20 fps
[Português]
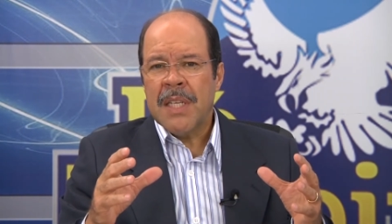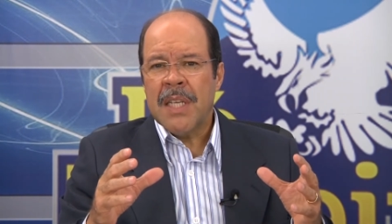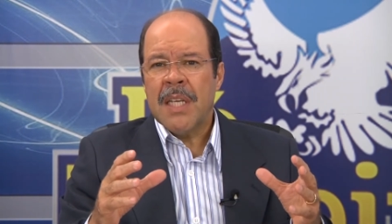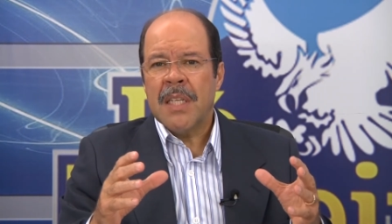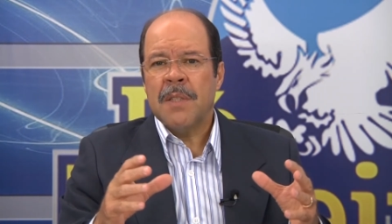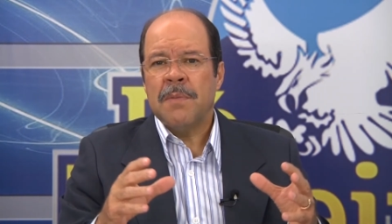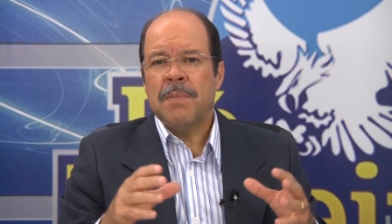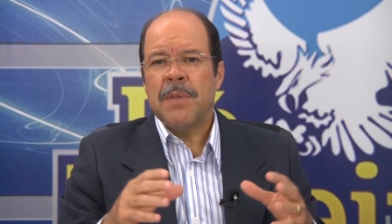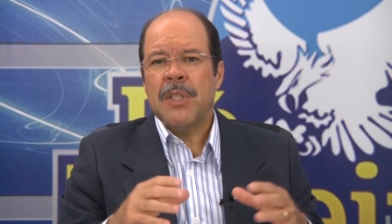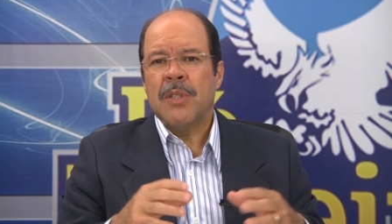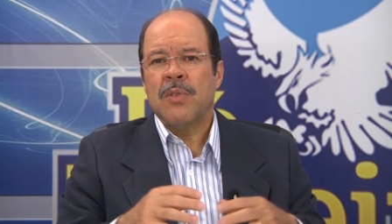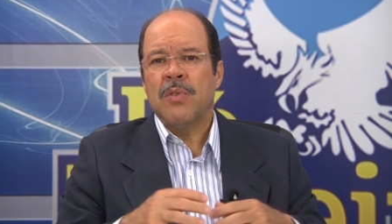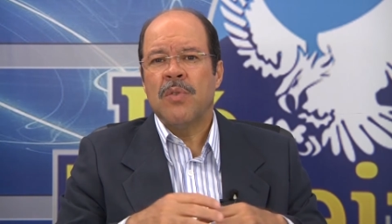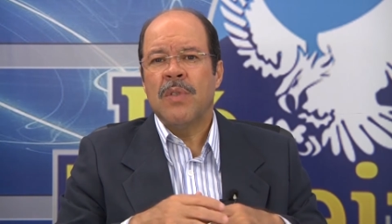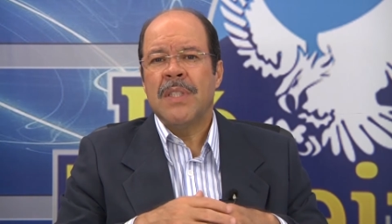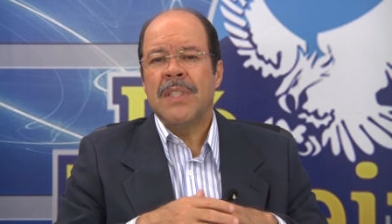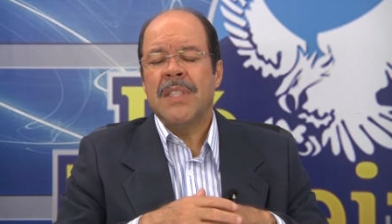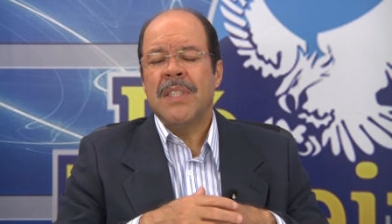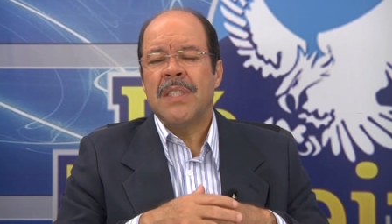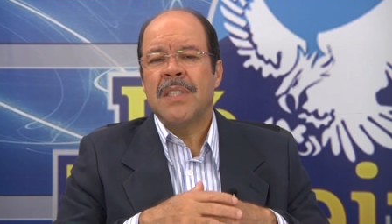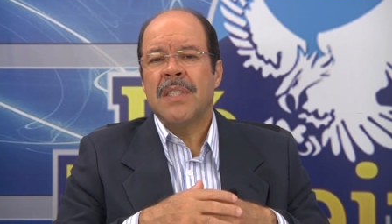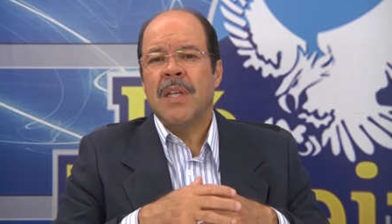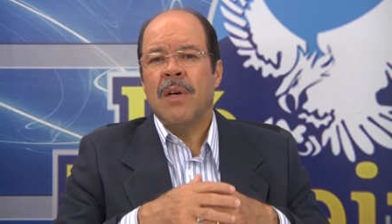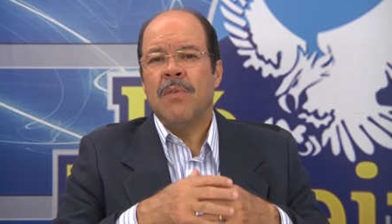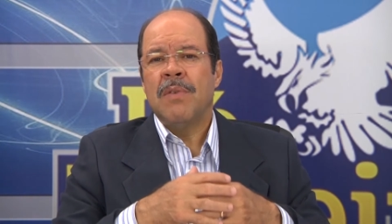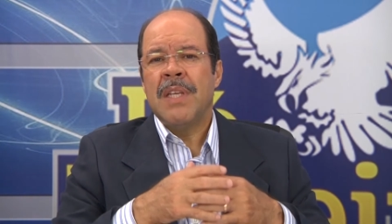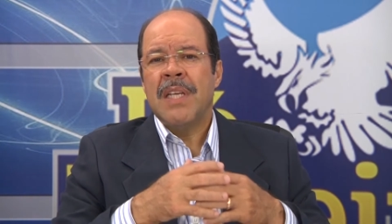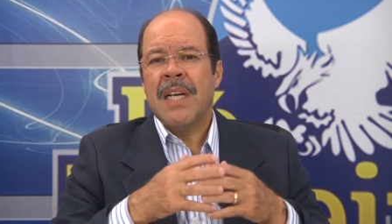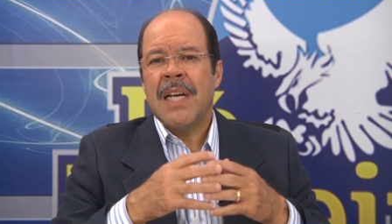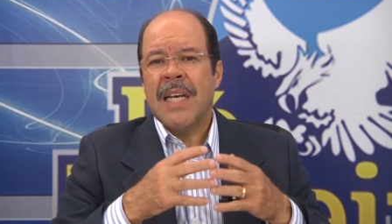que as pessoas
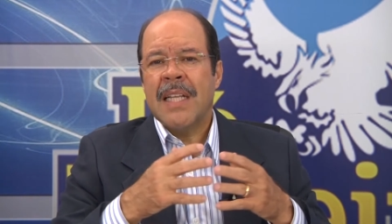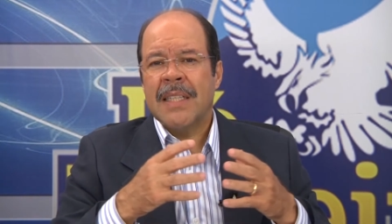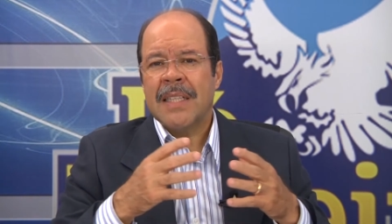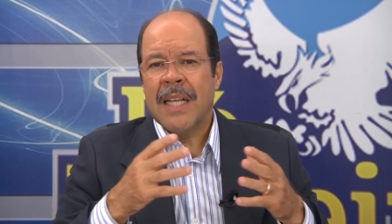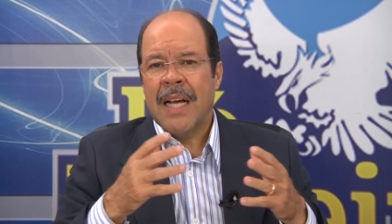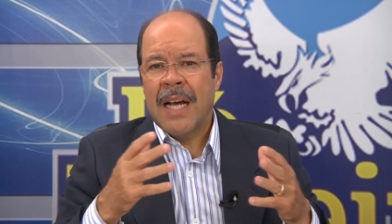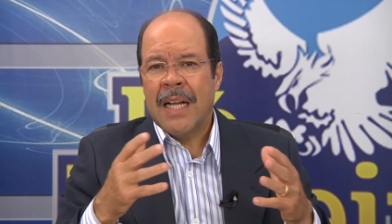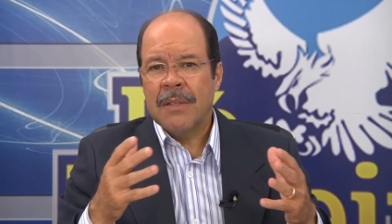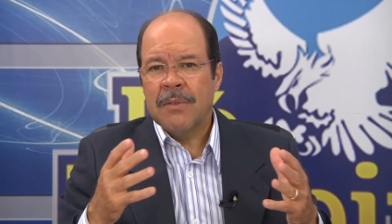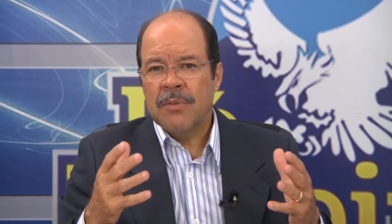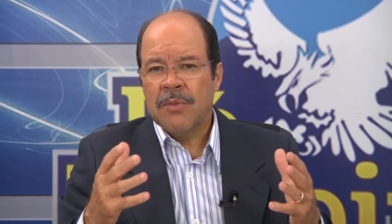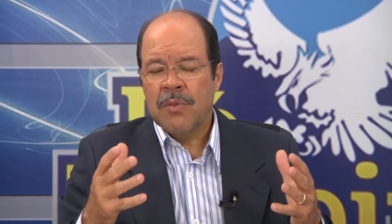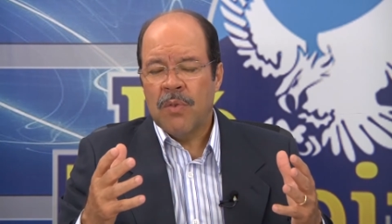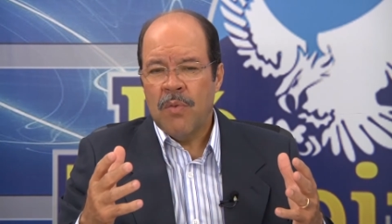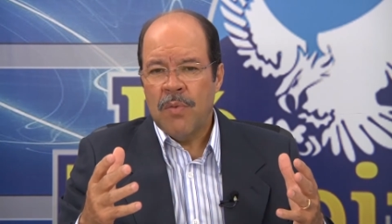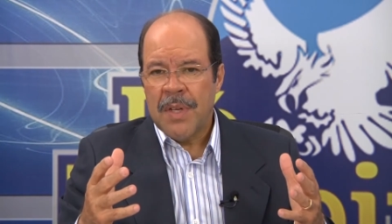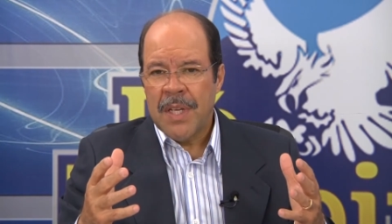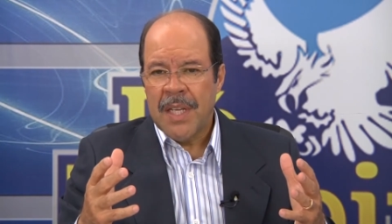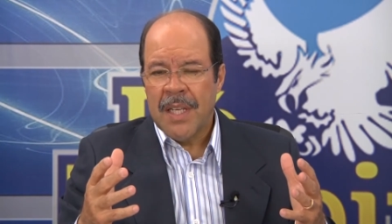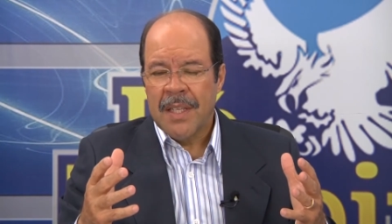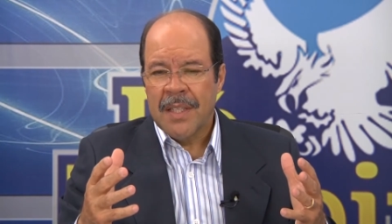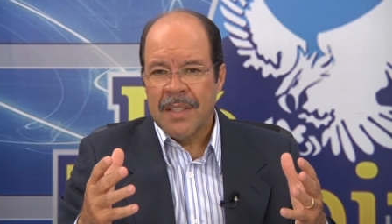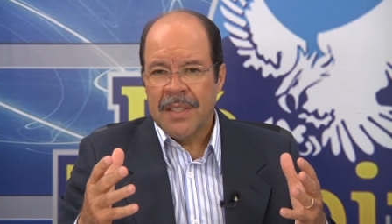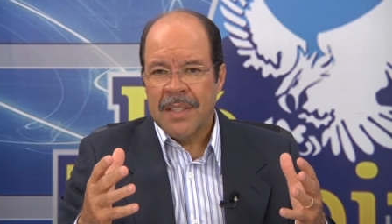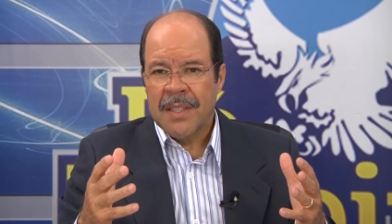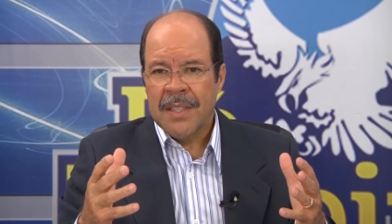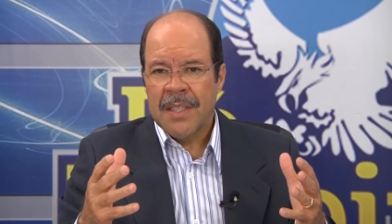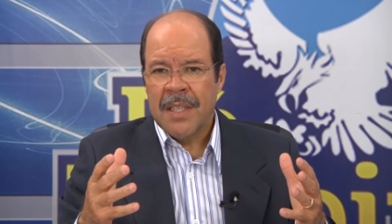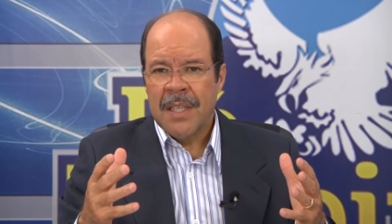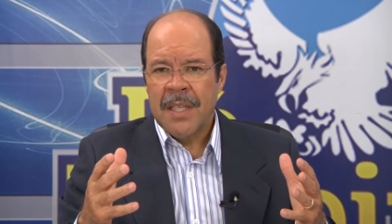estão enredados com
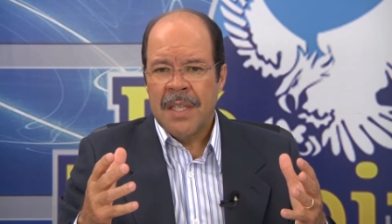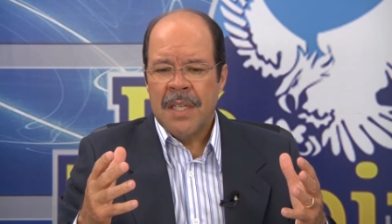eles.